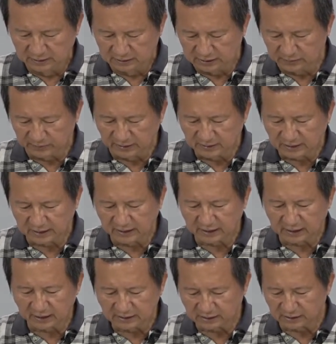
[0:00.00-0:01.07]
基本上应
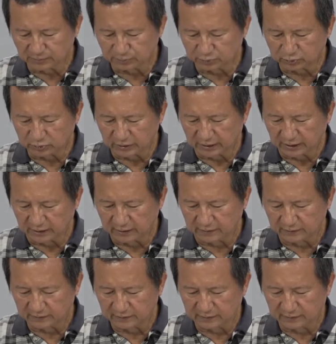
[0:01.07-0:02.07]
该是不会的哈。